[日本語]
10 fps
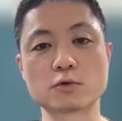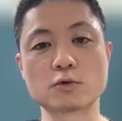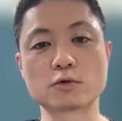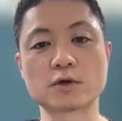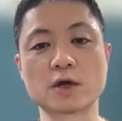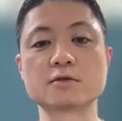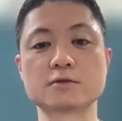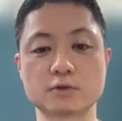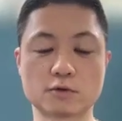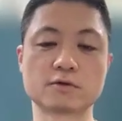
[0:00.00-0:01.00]
等度
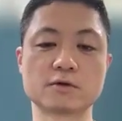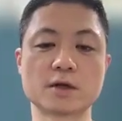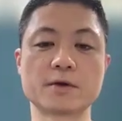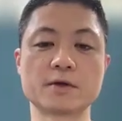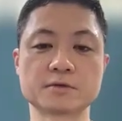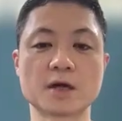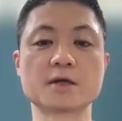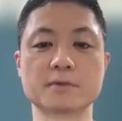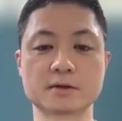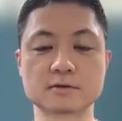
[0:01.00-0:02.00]
難聴っていうレベルにな
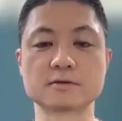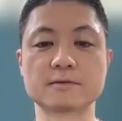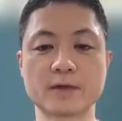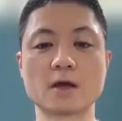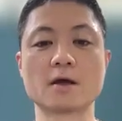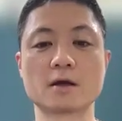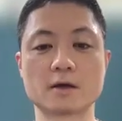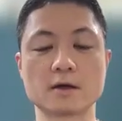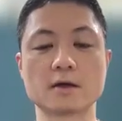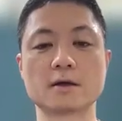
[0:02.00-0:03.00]
ります。
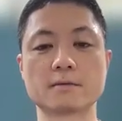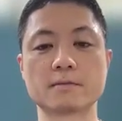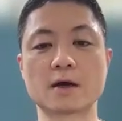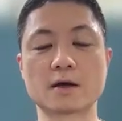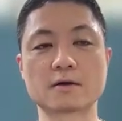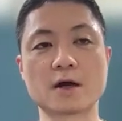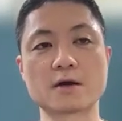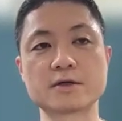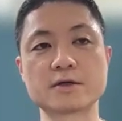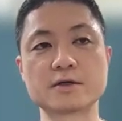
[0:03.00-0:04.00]
まあ、あの
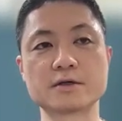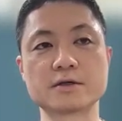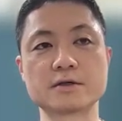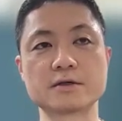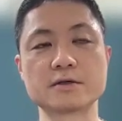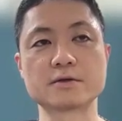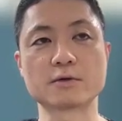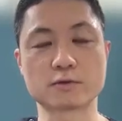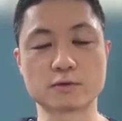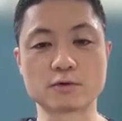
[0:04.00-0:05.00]
軽い
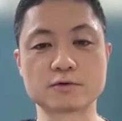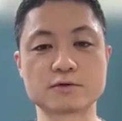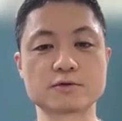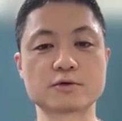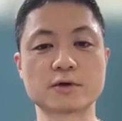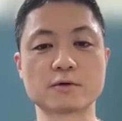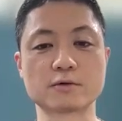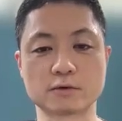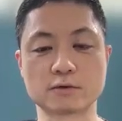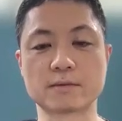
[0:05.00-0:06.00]
のと重症な
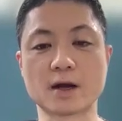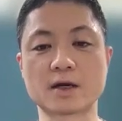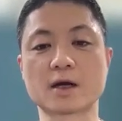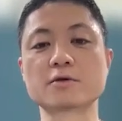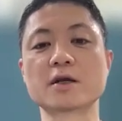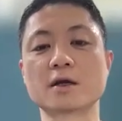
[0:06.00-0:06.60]
のの真ん中ぐら